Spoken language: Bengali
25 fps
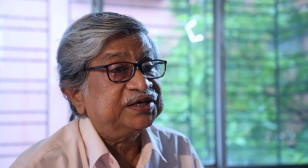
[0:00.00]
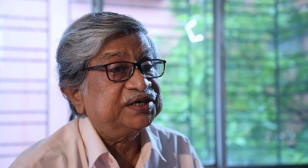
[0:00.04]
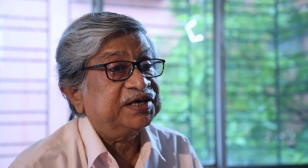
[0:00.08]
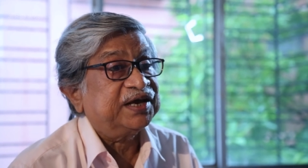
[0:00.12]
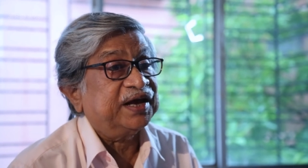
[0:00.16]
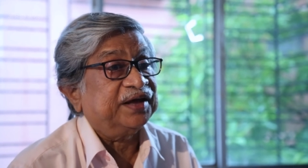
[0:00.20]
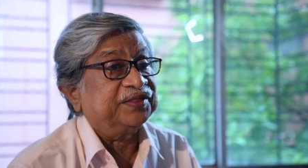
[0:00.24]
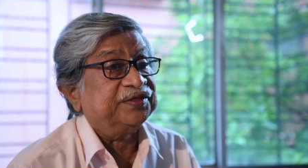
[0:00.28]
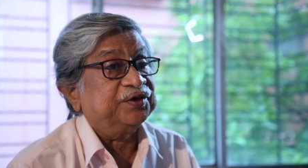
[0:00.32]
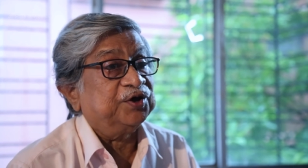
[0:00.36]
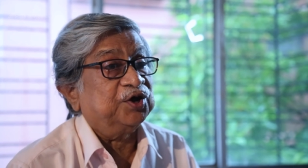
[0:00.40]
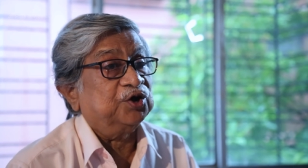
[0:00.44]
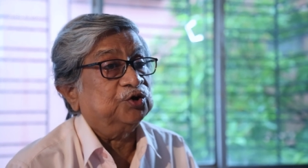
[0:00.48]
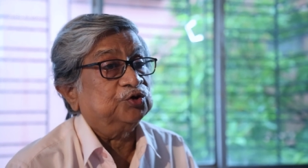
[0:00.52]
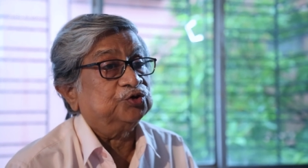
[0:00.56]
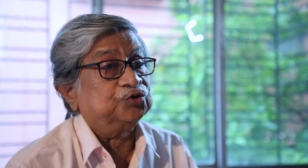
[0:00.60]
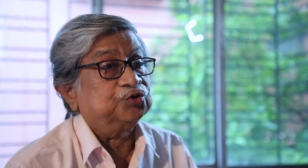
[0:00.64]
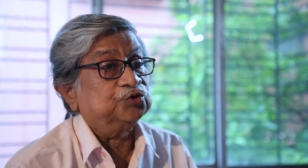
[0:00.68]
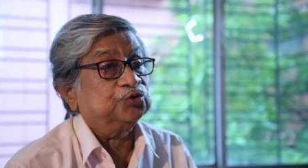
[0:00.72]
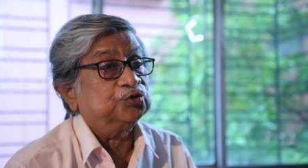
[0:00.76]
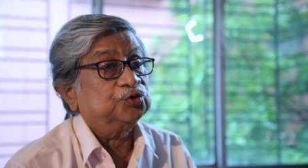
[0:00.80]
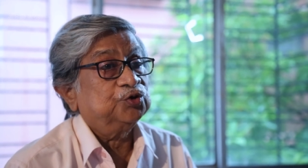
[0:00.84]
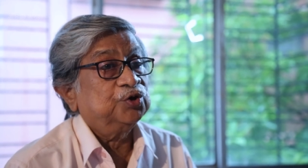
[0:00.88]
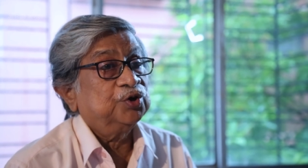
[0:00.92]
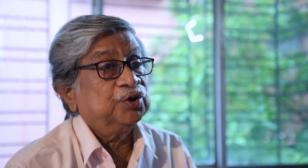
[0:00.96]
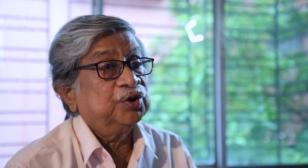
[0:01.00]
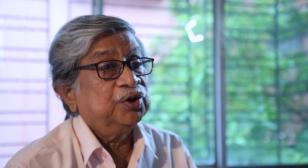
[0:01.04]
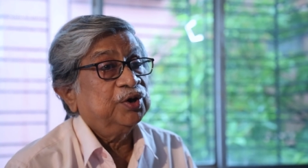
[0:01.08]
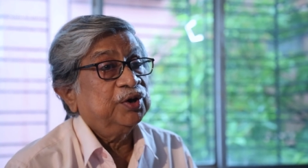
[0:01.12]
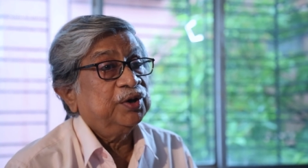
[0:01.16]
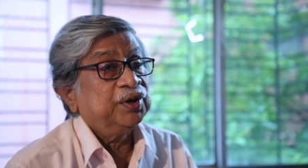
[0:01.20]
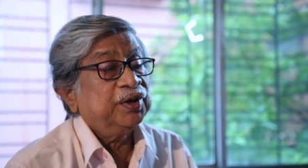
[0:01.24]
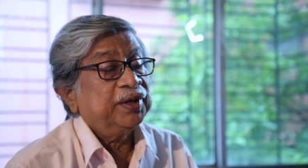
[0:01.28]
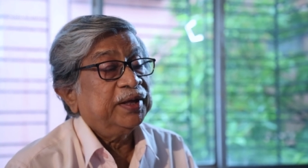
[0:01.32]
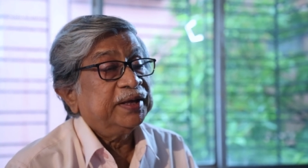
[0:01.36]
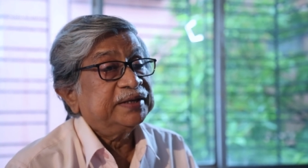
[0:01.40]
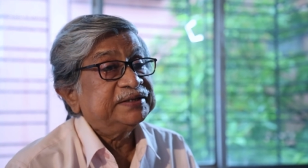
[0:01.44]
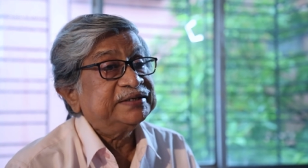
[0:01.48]
শিক্ষা দেওয়া হতো
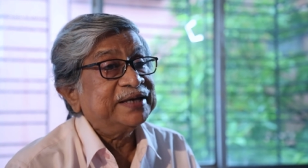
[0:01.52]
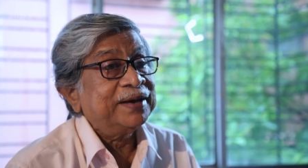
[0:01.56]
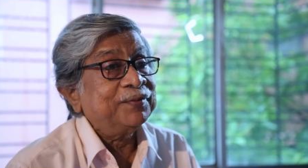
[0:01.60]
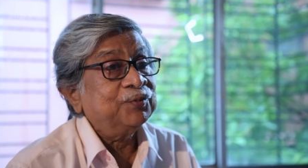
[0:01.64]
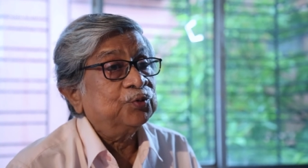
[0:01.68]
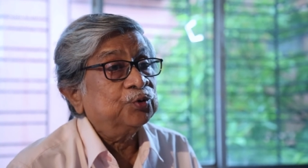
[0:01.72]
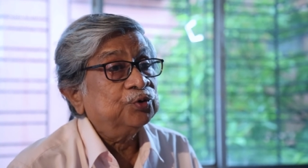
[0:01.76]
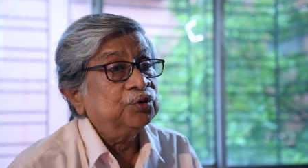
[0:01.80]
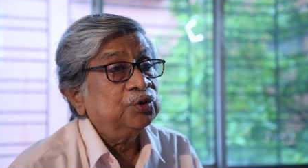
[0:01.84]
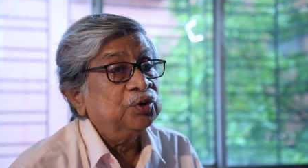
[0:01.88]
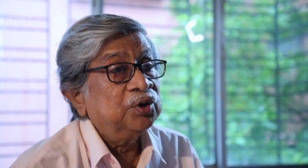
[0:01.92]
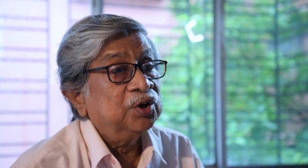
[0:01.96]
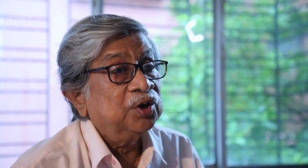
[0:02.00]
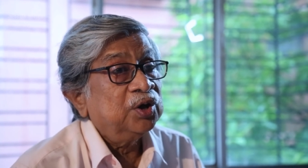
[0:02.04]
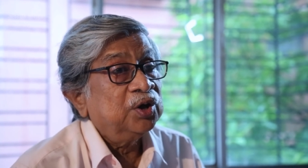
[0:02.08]
যেমন